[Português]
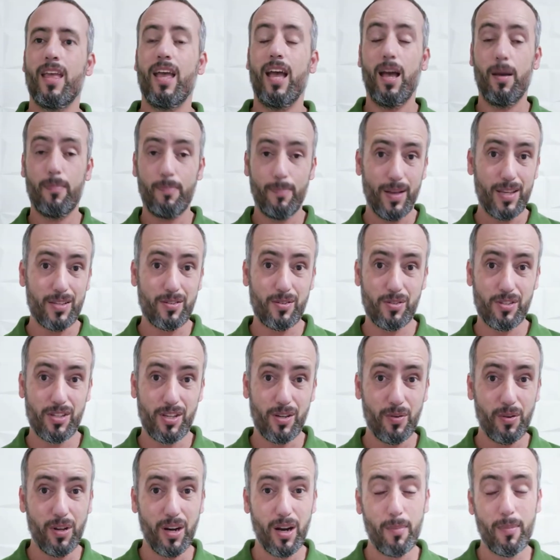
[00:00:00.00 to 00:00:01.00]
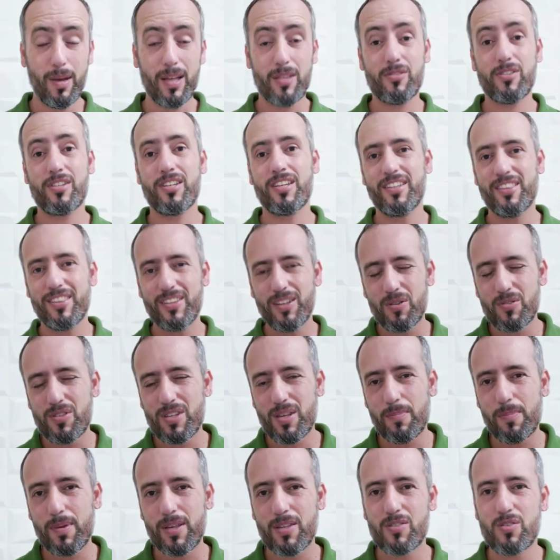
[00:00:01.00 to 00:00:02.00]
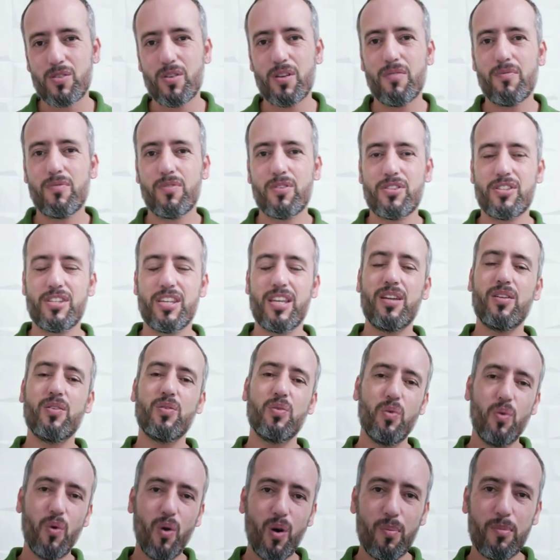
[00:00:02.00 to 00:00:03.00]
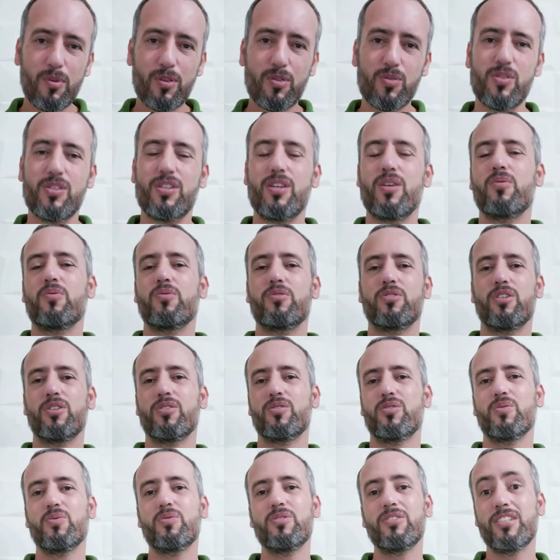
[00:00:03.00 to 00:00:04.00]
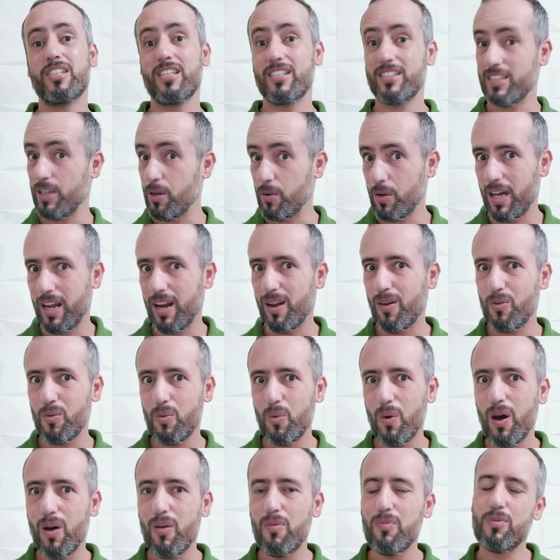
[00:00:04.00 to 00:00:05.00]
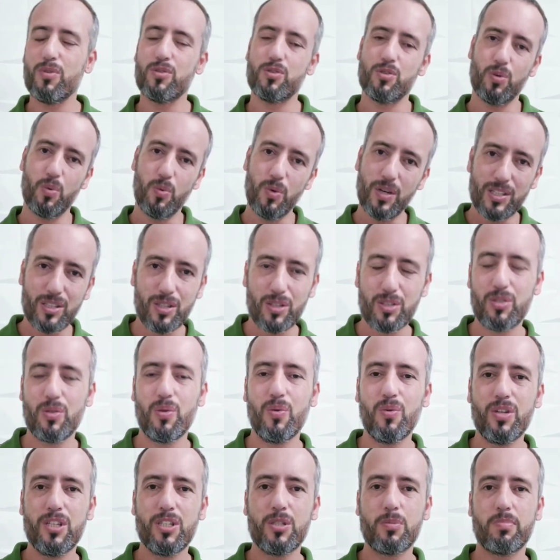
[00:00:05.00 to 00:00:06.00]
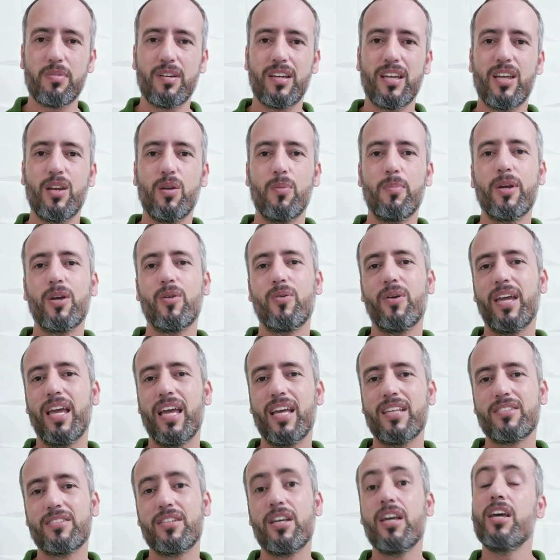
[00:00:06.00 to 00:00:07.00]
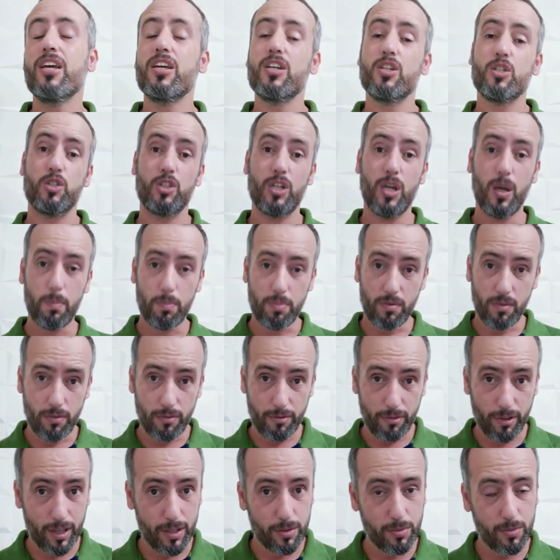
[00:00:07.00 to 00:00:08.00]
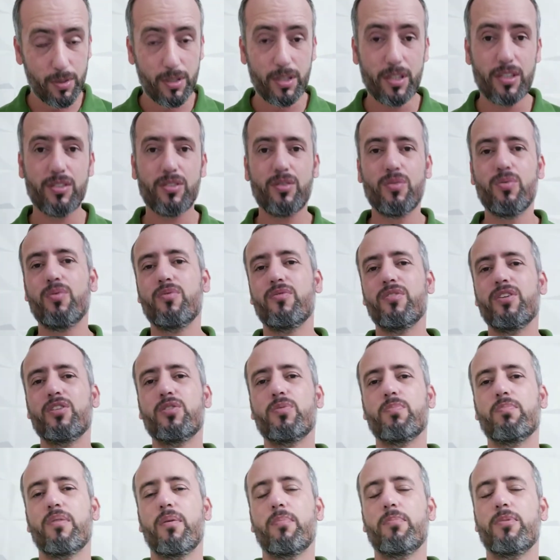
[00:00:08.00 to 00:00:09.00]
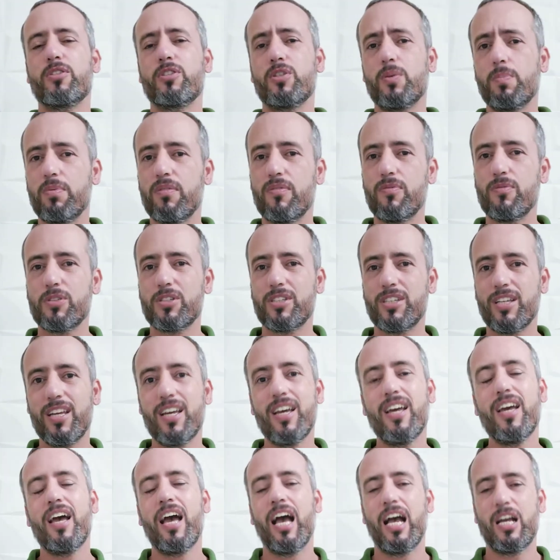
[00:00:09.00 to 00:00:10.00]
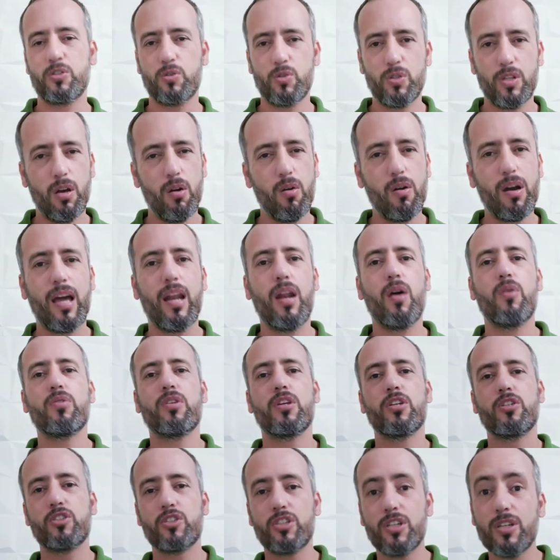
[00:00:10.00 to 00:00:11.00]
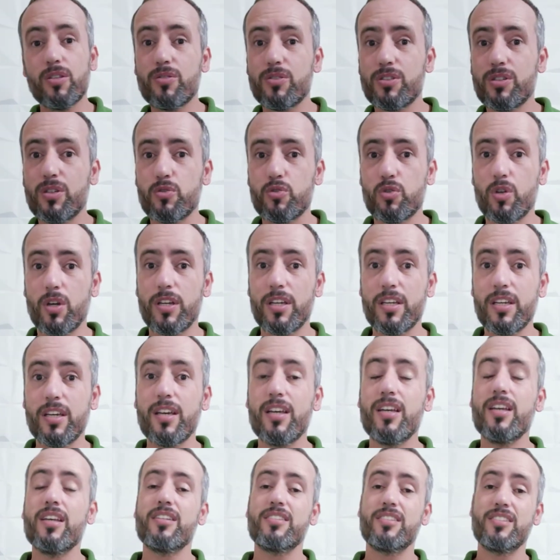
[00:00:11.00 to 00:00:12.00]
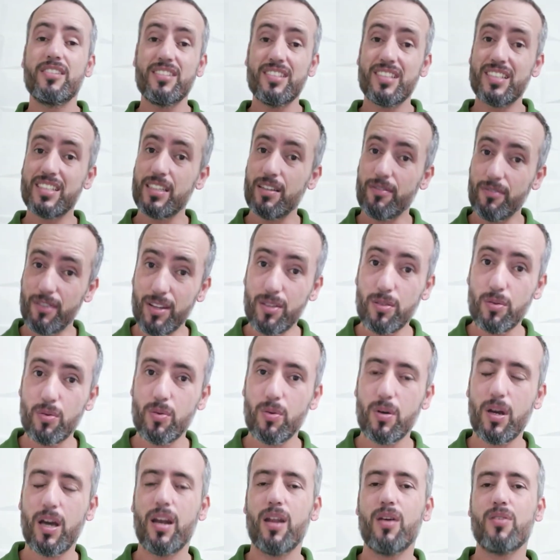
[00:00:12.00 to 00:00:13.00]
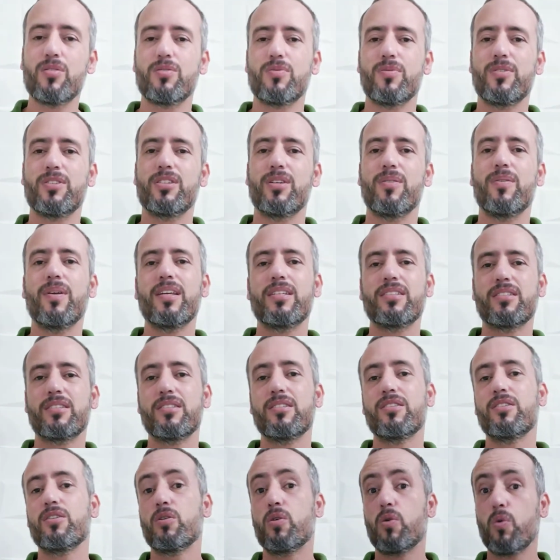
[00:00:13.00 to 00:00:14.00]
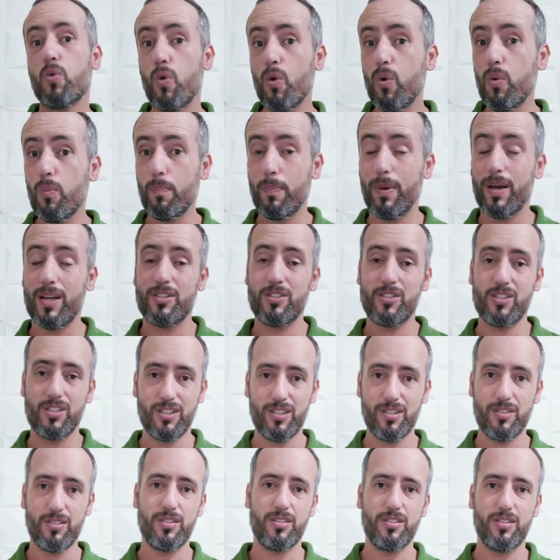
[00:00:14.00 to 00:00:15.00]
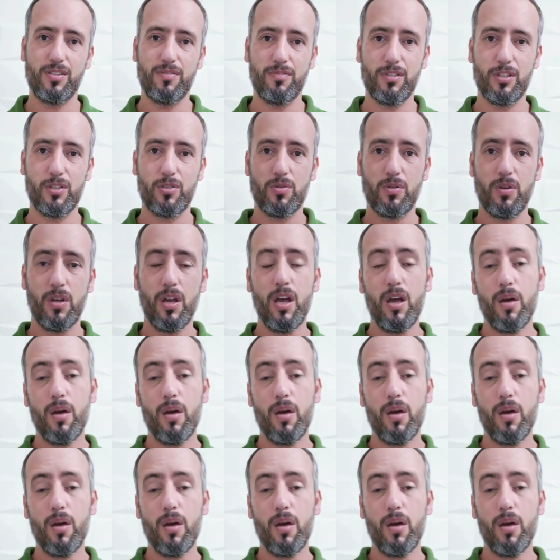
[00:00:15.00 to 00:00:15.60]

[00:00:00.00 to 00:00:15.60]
A paz do Senhor, amados, que Deus abençoe você em nome do Senhor Jesus. Esse é o canal No Alvo, eu sou o Anderson Luiz, para quem não me conhece. Já aproveito o início do vídeo para pedir para você ajudar o canal deixando seu joinha, se inscrevendo no canal se você não é inscrito e compartilhando esse vídeo.